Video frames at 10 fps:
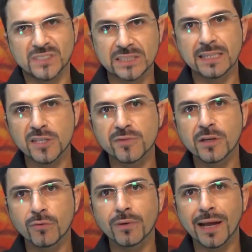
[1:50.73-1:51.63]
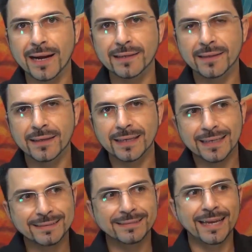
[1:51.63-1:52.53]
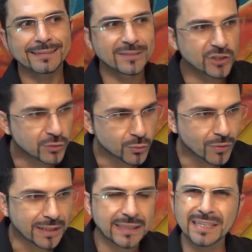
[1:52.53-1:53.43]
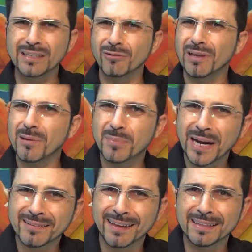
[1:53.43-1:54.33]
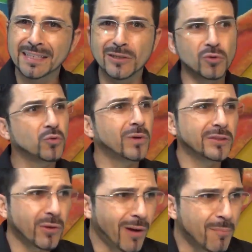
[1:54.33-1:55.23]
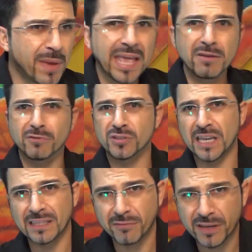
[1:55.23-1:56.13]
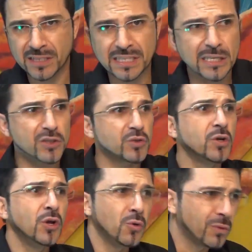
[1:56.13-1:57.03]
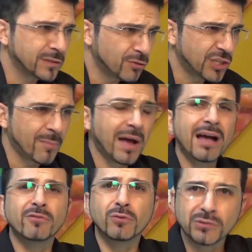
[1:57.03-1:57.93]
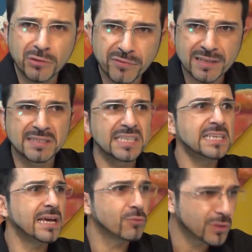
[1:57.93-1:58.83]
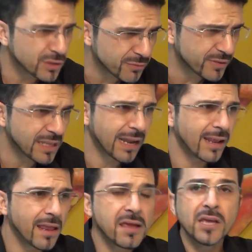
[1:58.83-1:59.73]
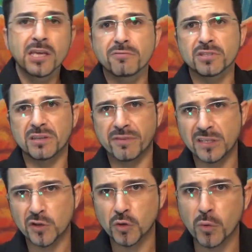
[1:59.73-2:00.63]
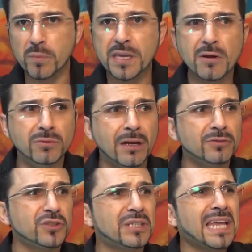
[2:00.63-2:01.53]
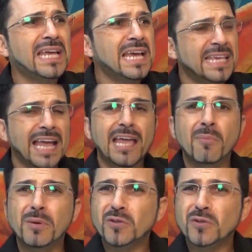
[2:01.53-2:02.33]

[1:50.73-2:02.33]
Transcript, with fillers: se desvincular de tudo aquilo, lembrar daquilo, o quanto eu amei e você ainda fez isso, o quanto eu te amava, o quanto eu fazia, o quanto eu fiz, e você fez isso comigo, tal, não sei o quê. E aí a